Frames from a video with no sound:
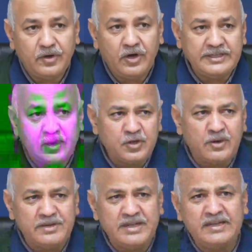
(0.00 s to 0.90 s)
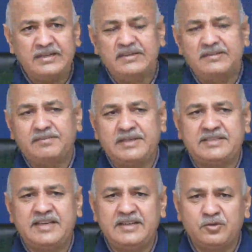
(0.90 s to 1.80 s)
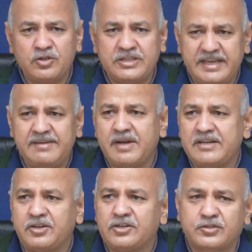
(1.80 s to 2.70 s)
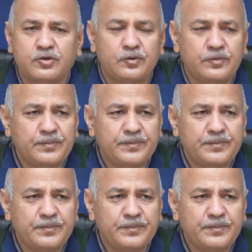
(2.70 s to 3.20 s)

और ये जो हमने बच्चे इनको दिए मेंटर्स को